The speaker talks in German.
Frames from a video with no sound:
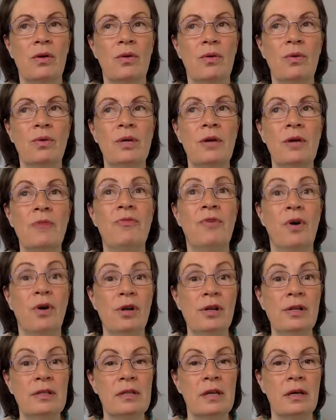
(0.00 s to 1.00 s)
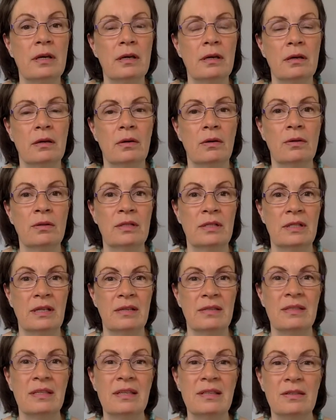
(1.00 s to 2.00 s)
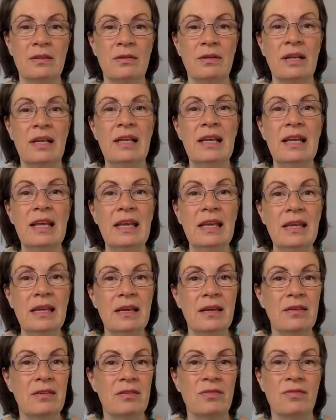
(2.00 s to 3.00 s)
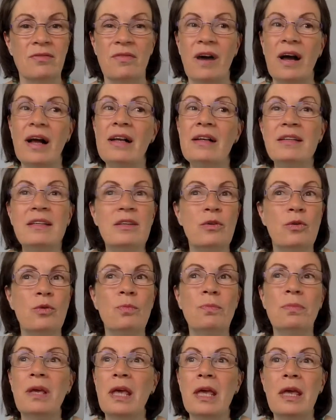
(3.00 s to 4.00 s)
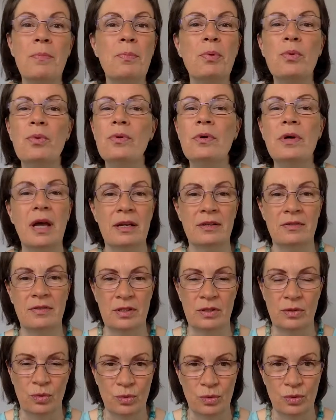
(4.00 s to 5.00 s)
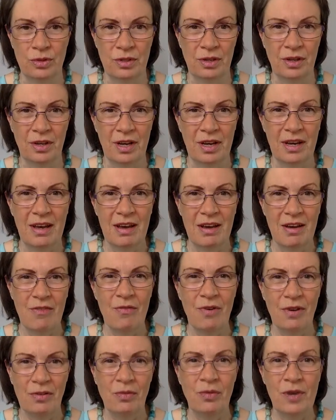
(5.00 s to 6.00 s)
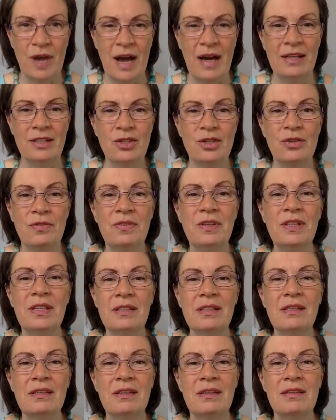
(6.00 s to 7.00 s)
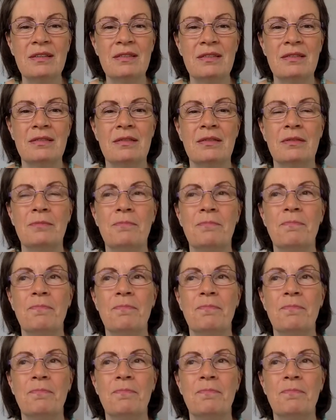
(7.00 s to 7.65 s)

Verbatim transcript: oder wollte und das nicht so gelingt, weil die Umgebung etwas tut, was für einen schwierig ist,